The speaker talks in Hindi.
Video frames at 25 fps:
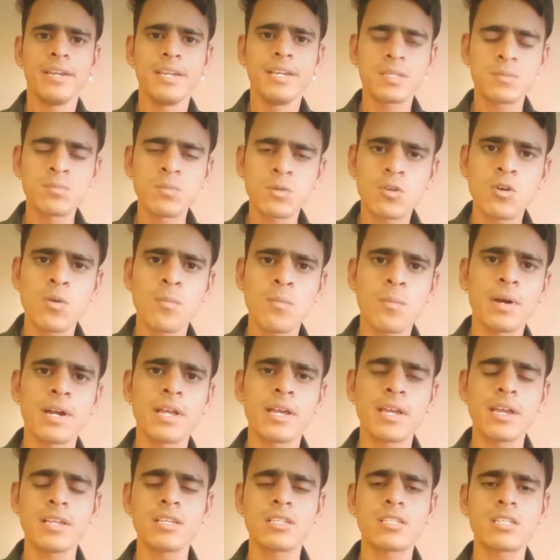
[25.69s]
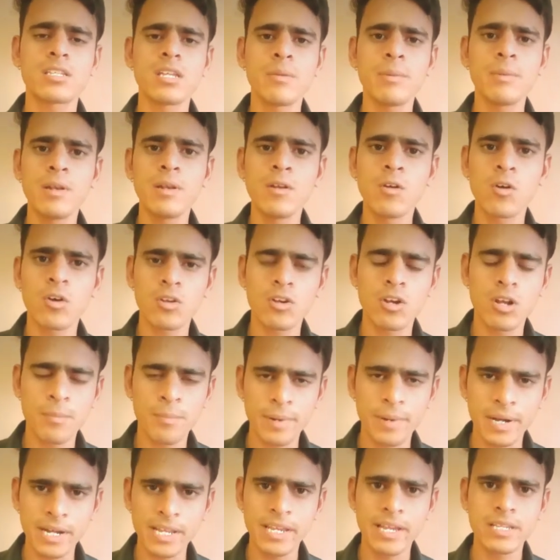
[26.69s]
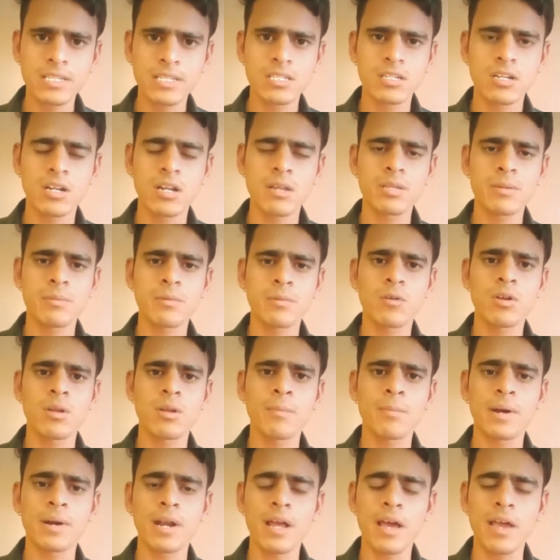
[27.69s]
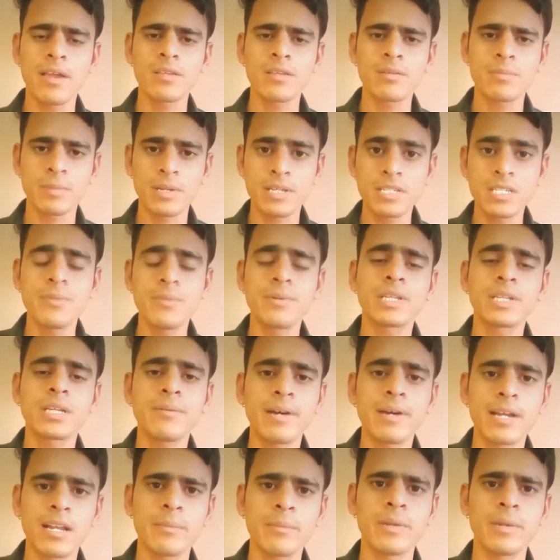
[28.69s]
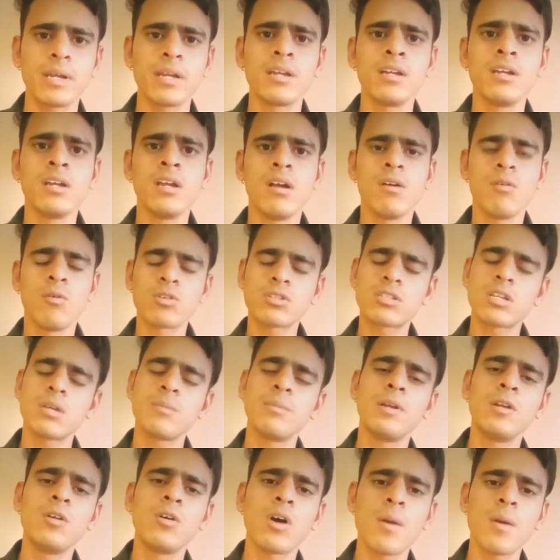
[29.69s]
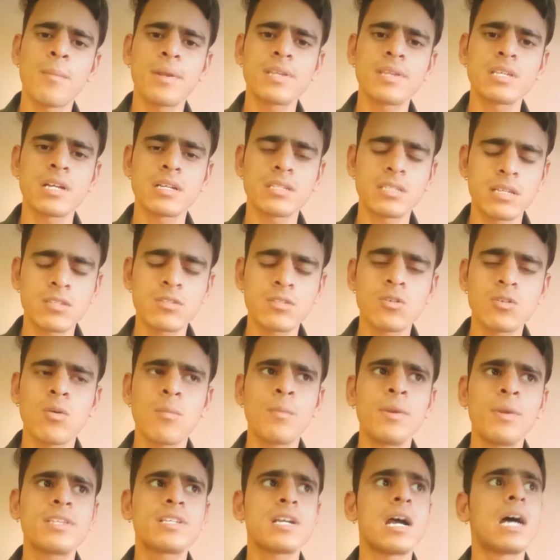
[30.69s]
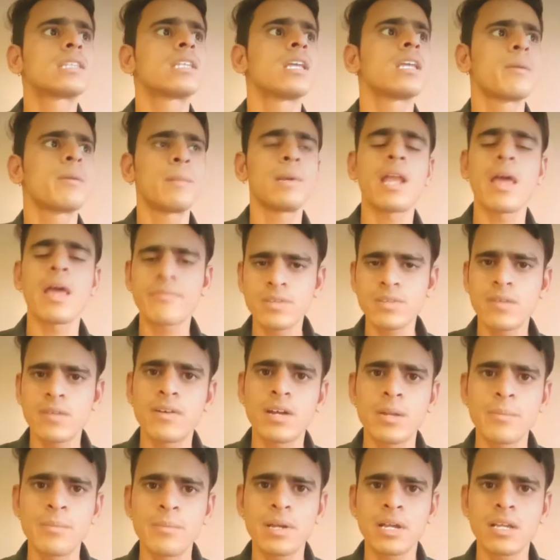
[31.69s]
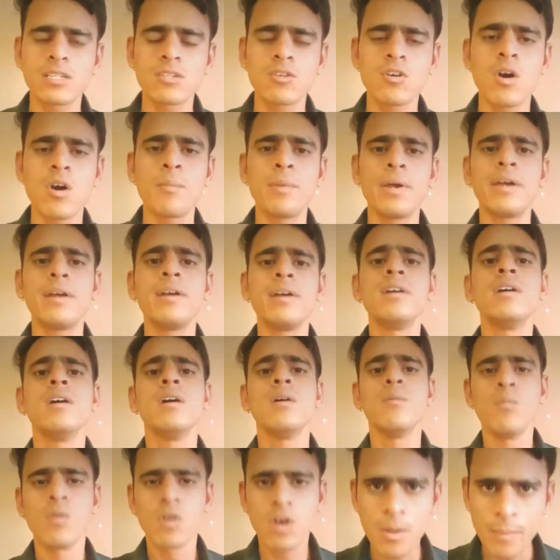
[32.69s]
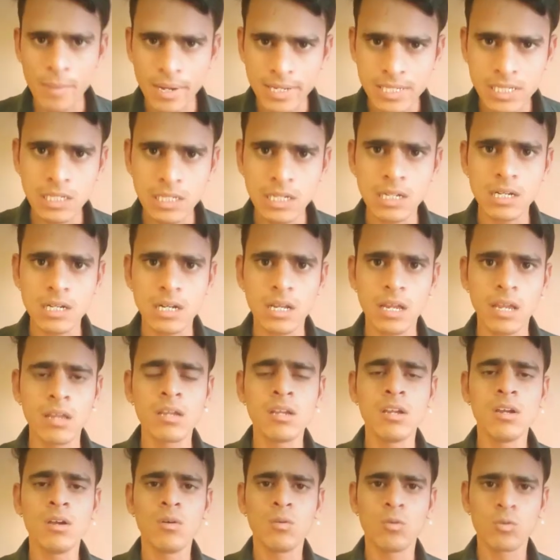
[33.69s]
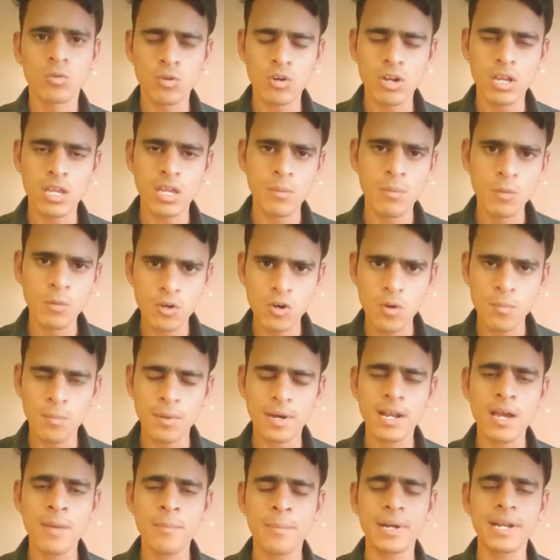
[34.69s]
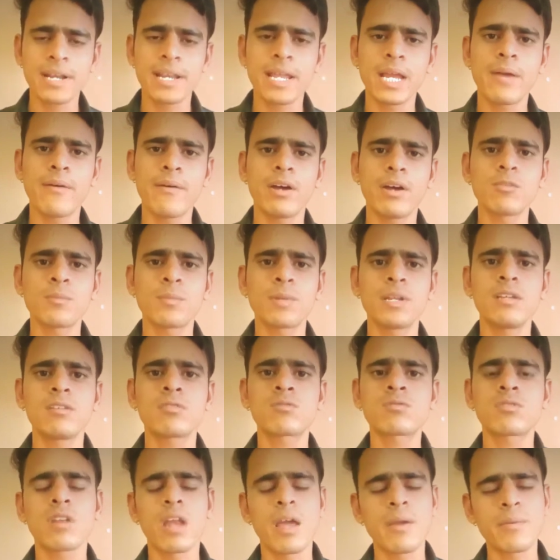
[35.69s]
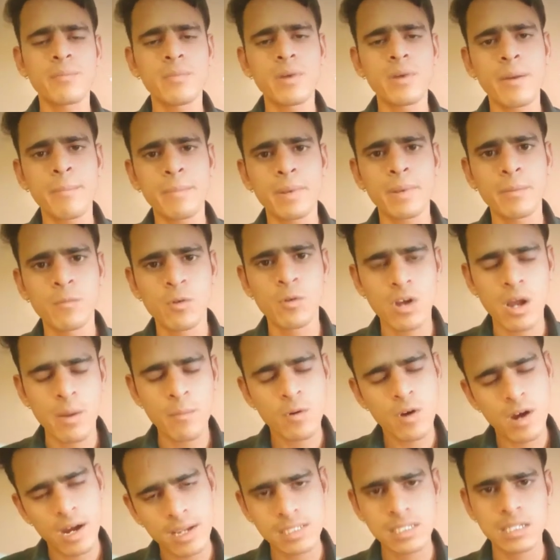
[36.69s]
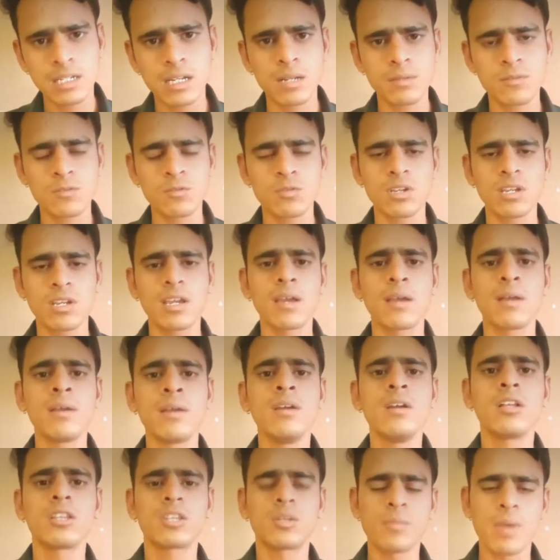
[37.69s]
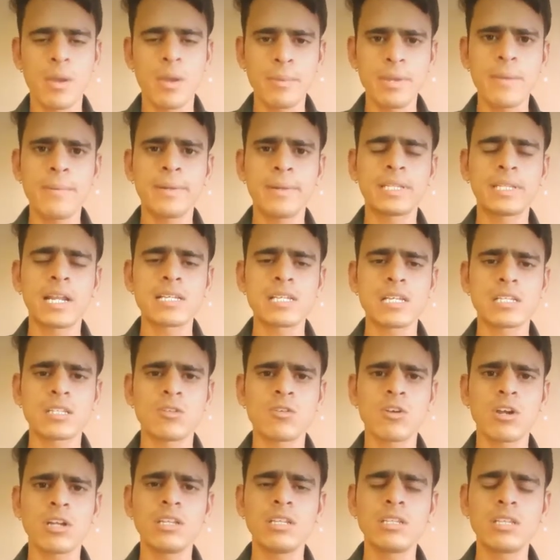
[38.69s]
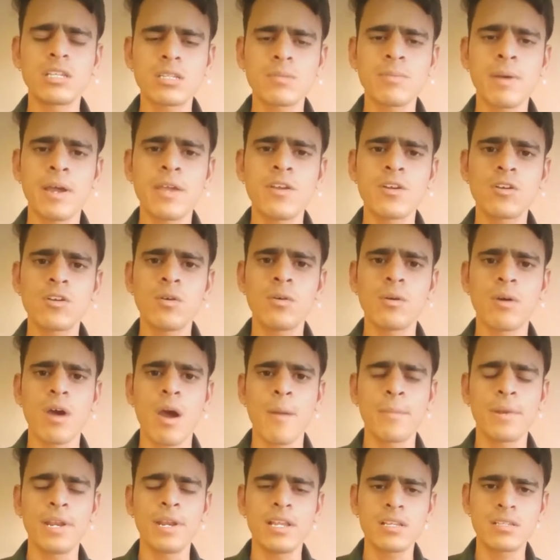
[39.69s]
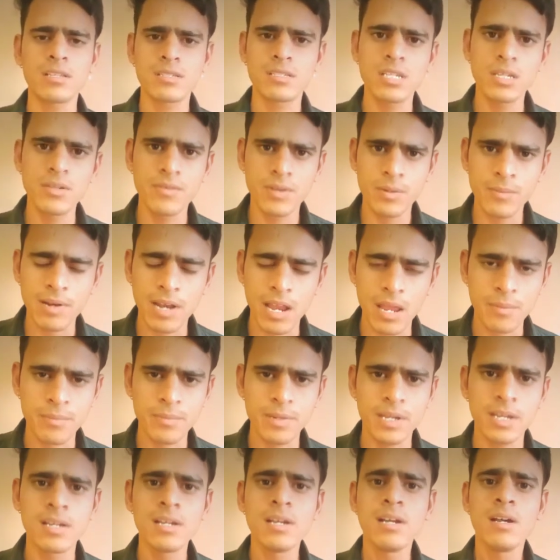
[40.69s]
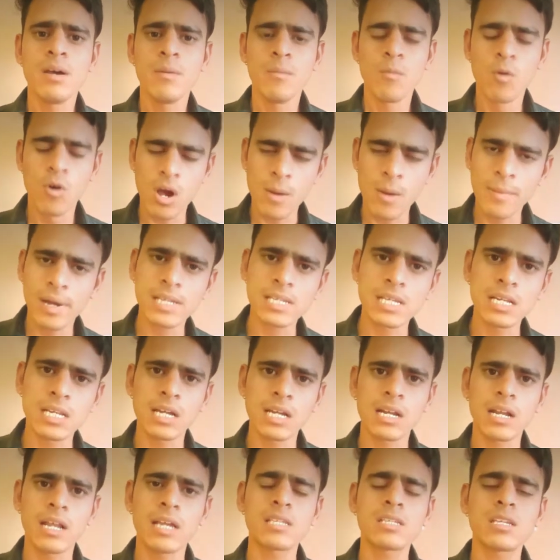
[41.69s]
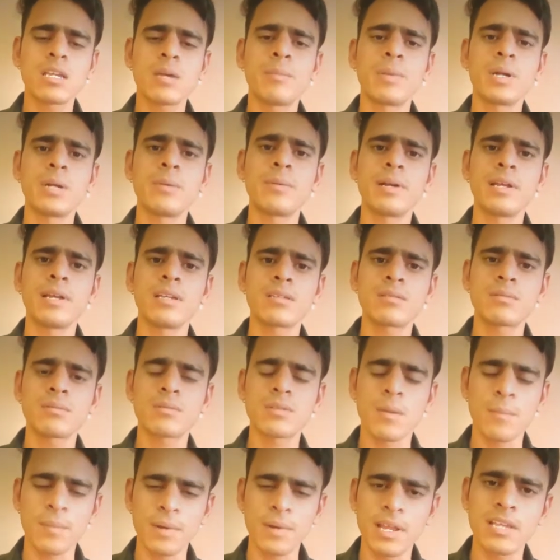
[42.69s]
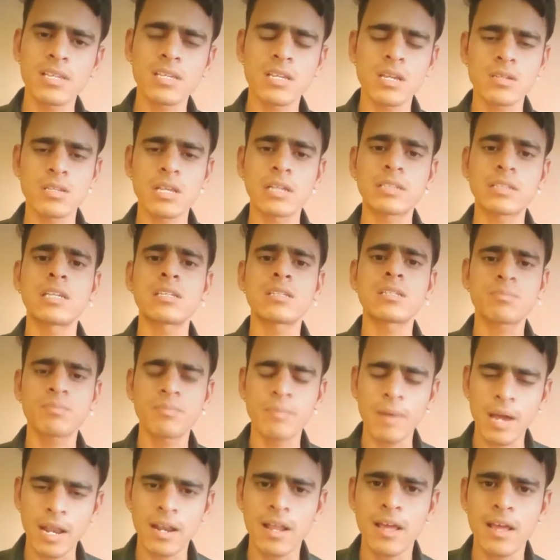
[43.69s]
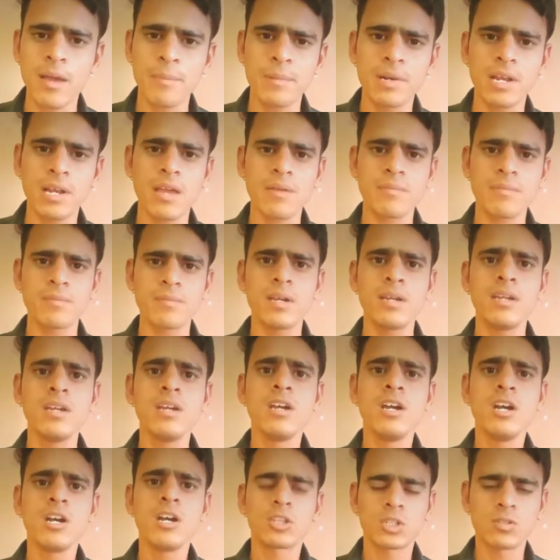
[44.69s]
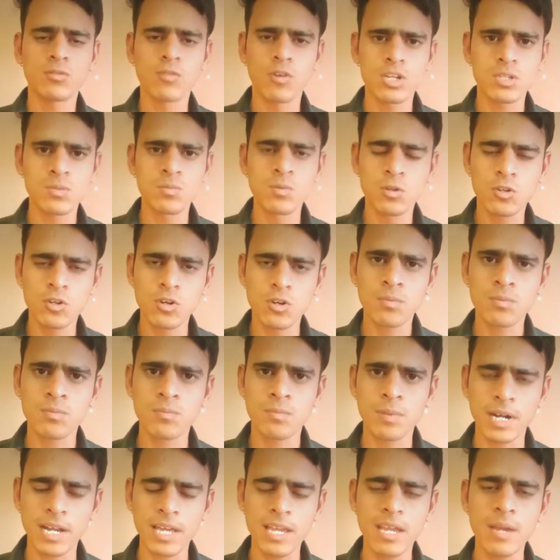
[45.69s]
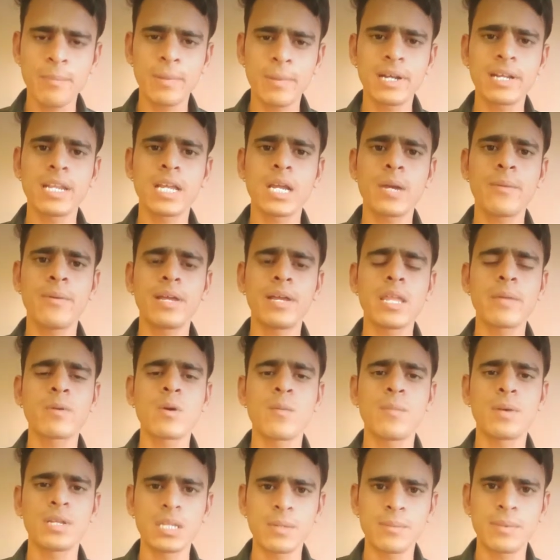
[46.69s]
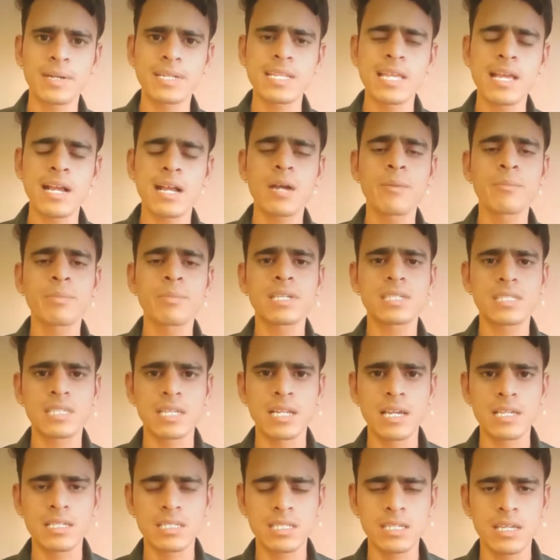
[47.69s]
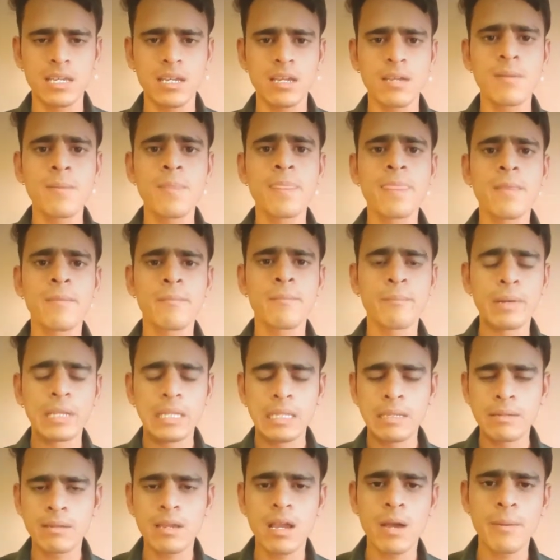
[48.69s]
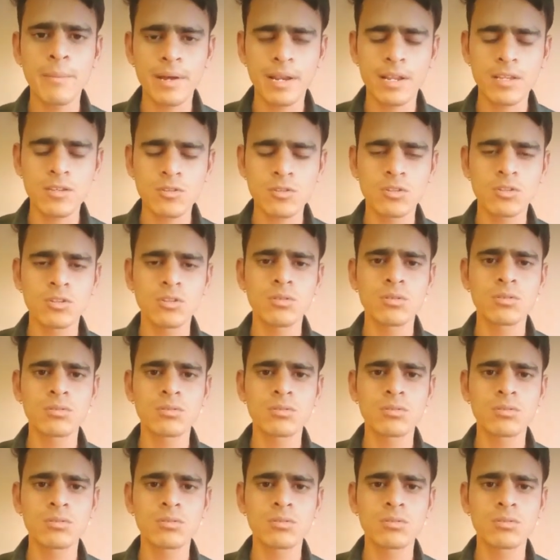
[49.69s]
इस बुक को पढ़ के जितने भी लोग उन्होंने पढ़ी है जिसने सब उन्होंने पढ़ा है इसने जीवन के बारे में वो सभी लोग अपने सक्सेस जो भी चाहते हैं अपनी लाइफ के बारे में कि जो हमें मुकाम हासिल करना है उन्होंने ये बुक को पढ़ा पढ़ने के बाद अपने लाइफ में अपने मुकाम को हासिल कर चुके हैं तो मैं भी ये बताना चाहता हूँ कि जिस भाइयों को अपने जीवन में लाइफ में मुकाम हासिल करना है इसके बड़े बड़े सपने इसके सक्सेस पाना है अपनी लाइफ में तो वो इस बुक को पढ़ें पढ़ने के बाद आपको पता पड़ जाएगा हम किस तरीके से ये मतलब कि हमारा जो